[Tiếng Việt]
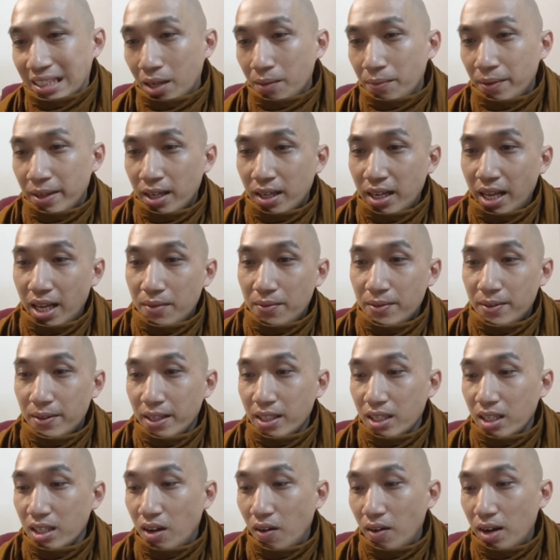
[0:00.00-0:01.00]
tại vì ở đây
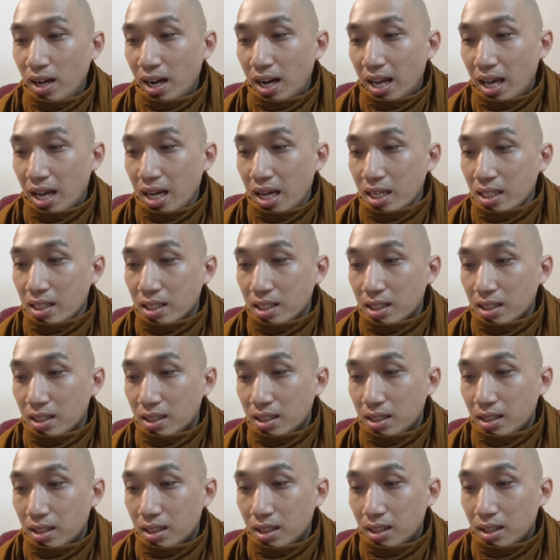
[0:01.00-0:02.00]
quý vị nói là
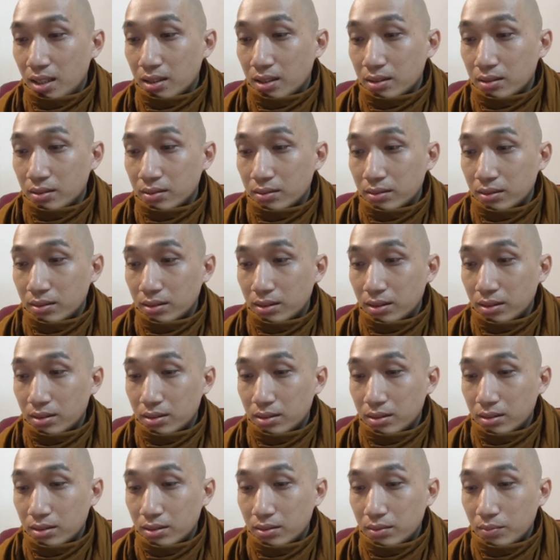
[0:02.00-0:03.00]
uh,
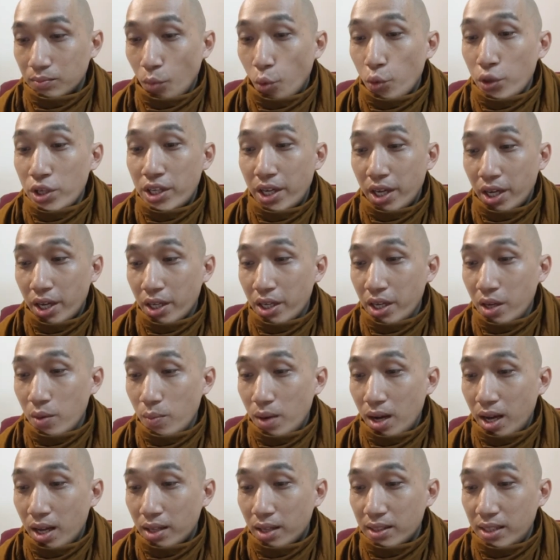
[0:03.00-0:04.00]
buổi chiều
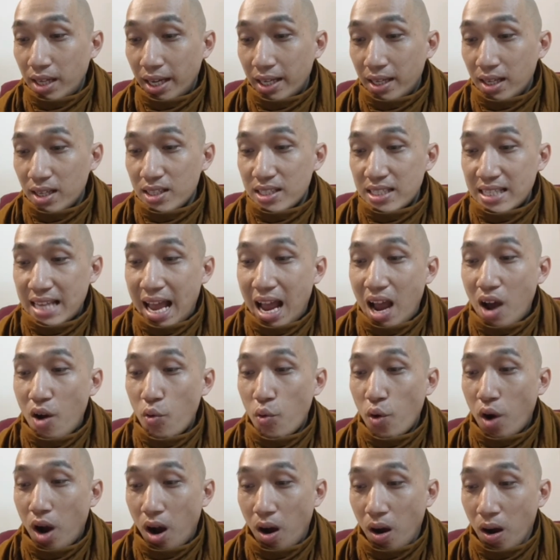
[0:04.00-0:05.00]
nếu mà vậy á,
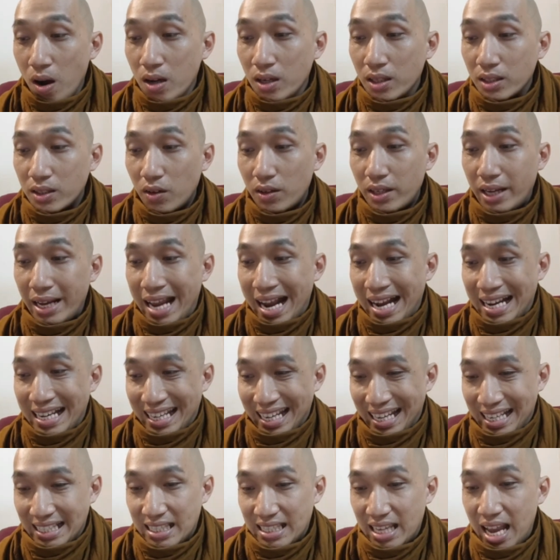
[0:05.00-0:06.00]
sau ngọ có thể
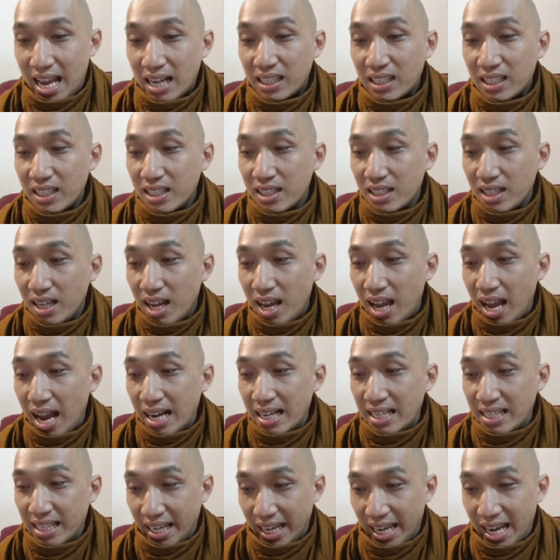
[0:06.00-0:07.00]
ăn nhẹ ăn
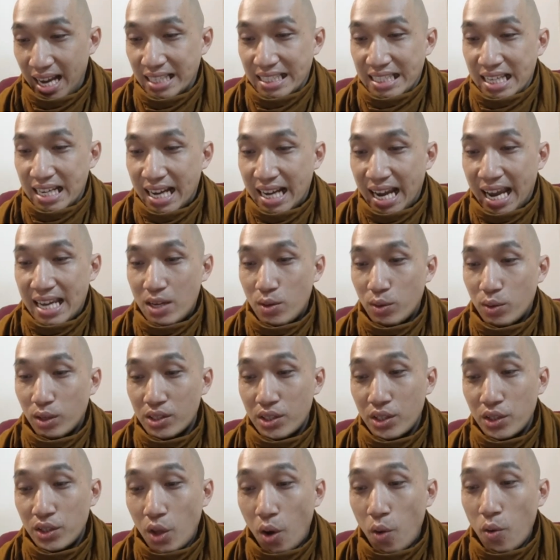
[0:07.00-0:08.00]
ăn nhẹ ăn trái cây
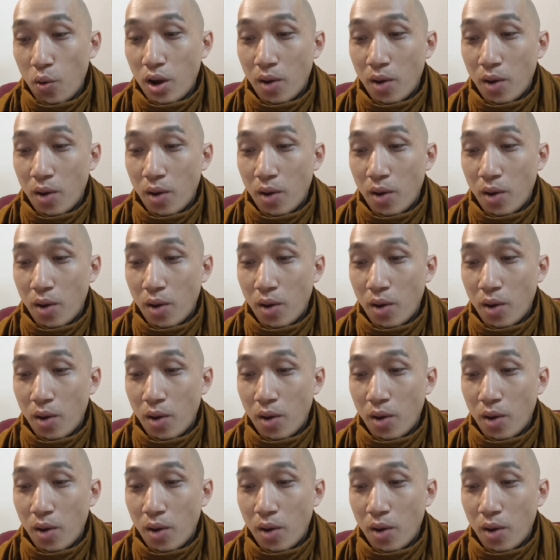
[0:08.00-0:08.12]
hoặc sinh